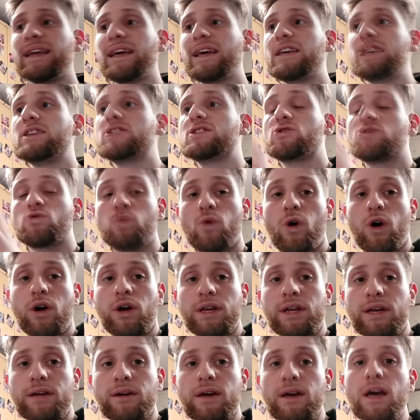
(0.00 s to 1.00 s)
dei
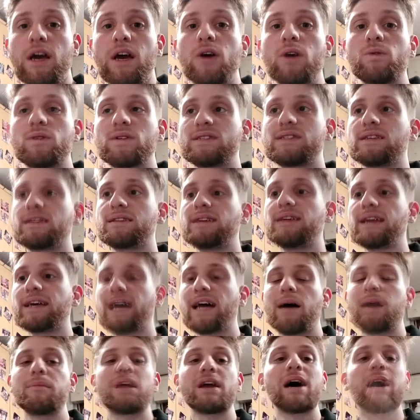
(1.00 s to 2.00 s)
suoni. Questa
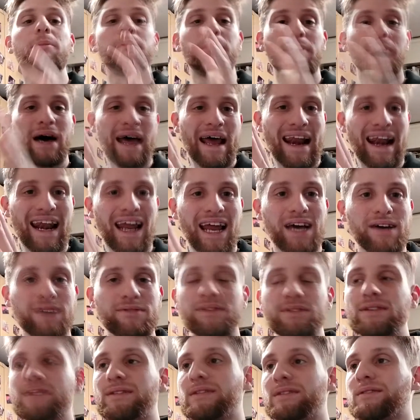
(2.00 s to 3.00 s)
telecamera
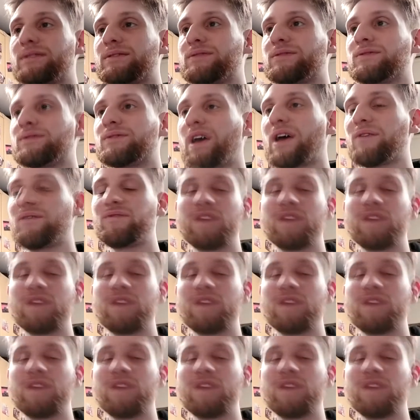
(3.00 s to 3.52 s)
parla, eh,